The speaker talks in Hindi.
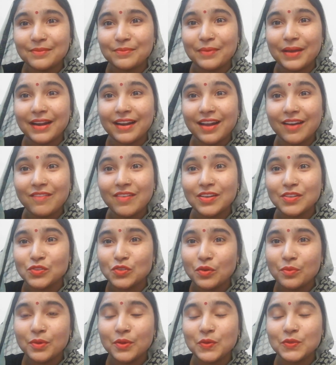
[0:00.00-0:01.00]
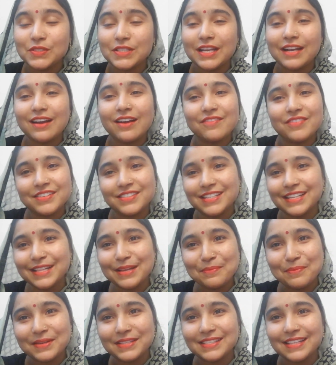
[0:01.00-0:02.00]
पहनावा जो भी कुछ है काफ़ी
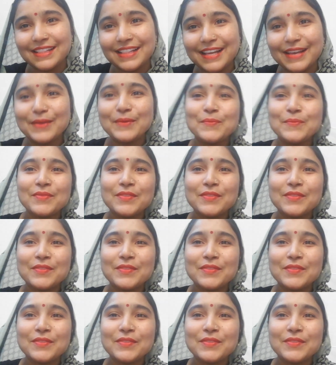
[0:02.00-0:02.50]
ज़्यादा पसंद है